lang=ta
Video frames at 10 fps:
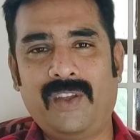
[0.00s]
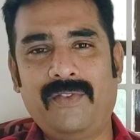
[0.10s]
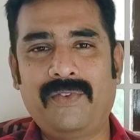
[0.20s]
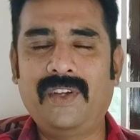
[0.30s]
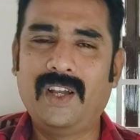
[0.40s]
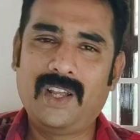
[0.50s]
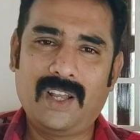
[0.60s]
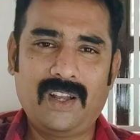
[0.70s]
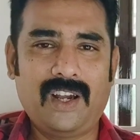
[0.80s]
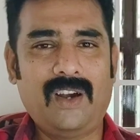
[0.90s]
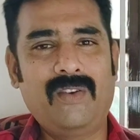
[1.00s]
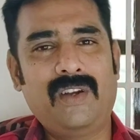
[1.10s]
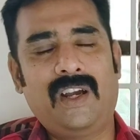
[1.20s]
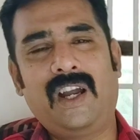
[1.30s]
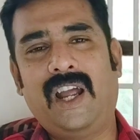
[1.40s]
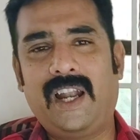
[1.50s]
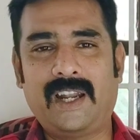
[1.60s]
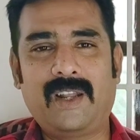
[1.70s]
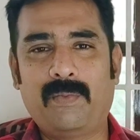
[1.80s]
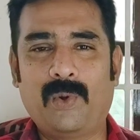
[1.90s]
ஒய்ஃபு அவங்க
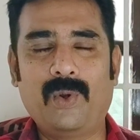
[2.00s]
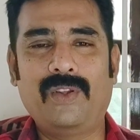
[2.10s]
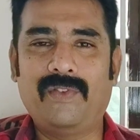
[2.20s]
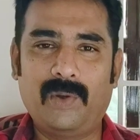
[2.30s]
அண்ணன் பொண்ணு